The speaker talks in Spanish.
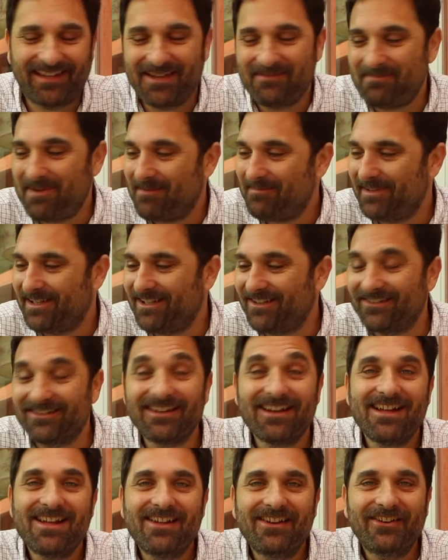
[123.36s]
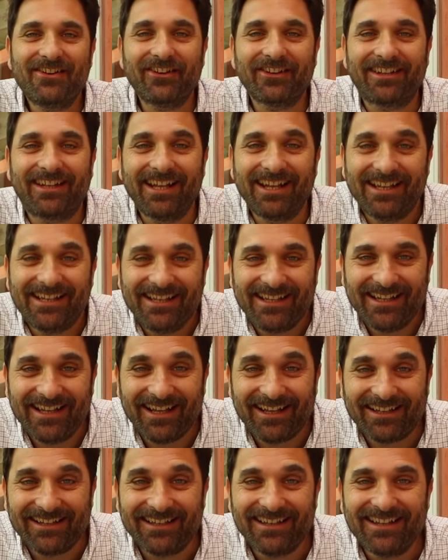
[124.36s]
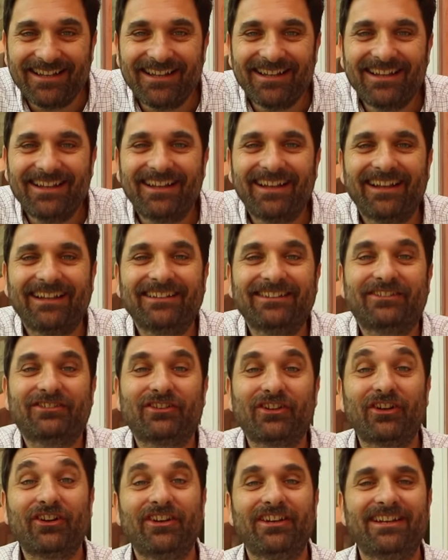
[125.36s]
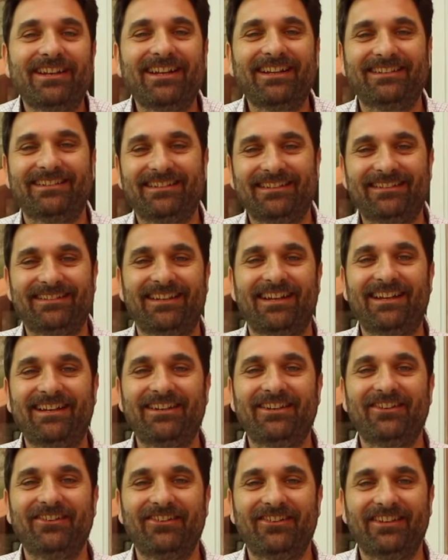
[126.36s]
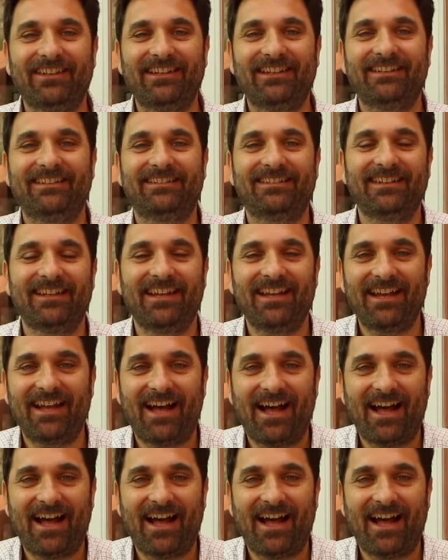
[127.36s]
qué papelón, no tenían el sol necesario y se